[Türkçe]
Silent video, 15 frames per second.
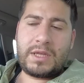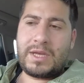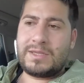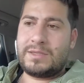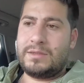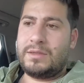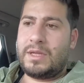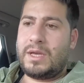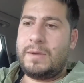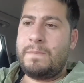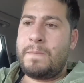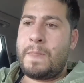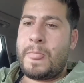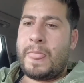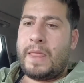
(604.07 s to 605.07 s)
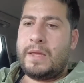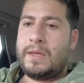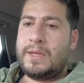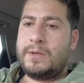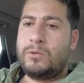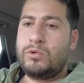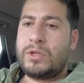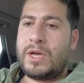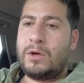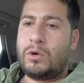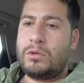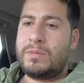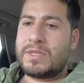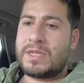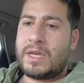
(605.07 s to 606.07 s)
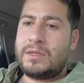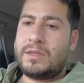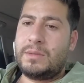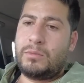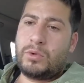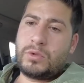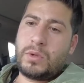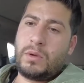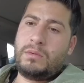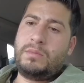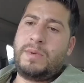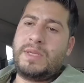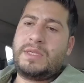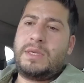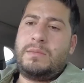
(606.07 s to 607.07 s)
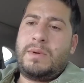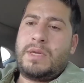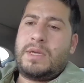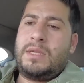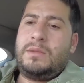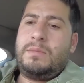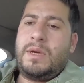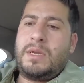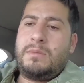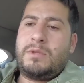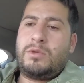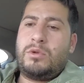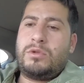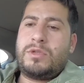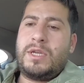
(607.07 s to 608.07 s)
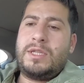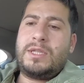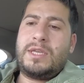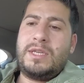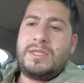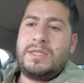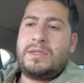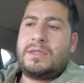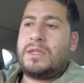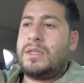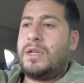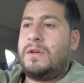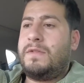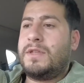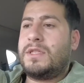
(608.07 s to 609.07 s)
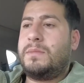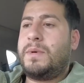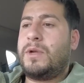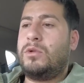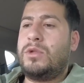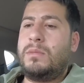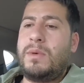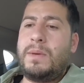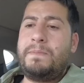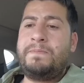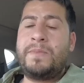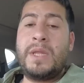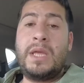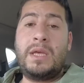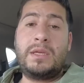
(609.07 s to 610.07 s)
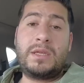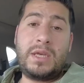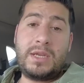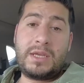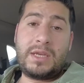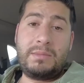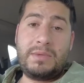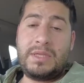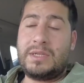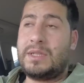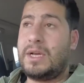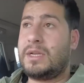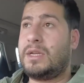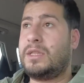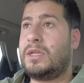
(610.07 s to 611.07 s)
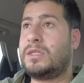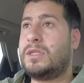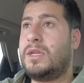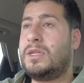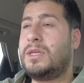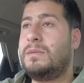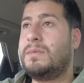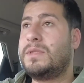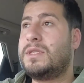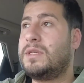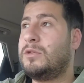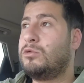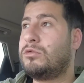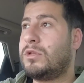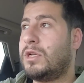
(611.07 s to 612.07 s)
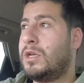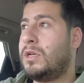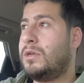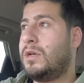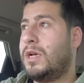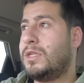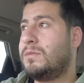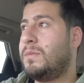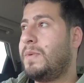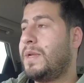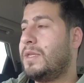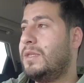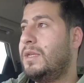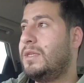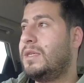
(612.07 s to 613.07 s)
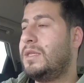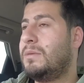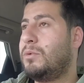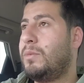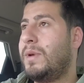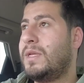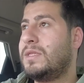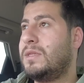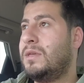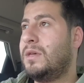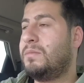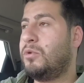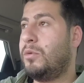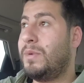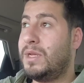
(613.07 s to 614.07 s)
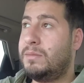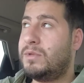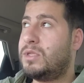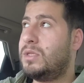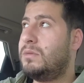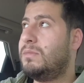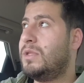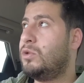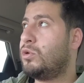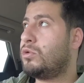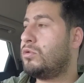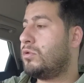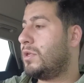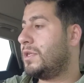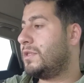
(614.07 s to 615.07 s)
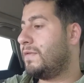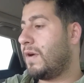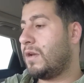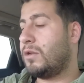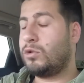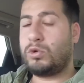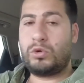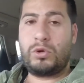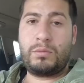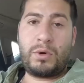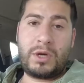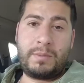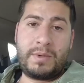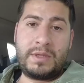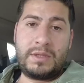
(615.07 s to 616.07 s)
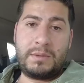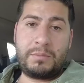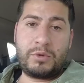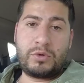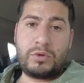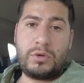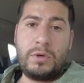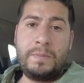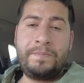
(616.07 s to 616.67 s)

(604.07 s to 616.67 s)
Aslında e, Hyundai olmasaydı da bu otomobil başka bir markanın bir arabası olsaydı kesinlikle daha fazla para ödemem gerekebilirdi arkadaşlar. 2800 lira az bir para değil. 2 depo benzin yapıyor benim için. 1400 lira civarında doluyor bu arabanın deposu.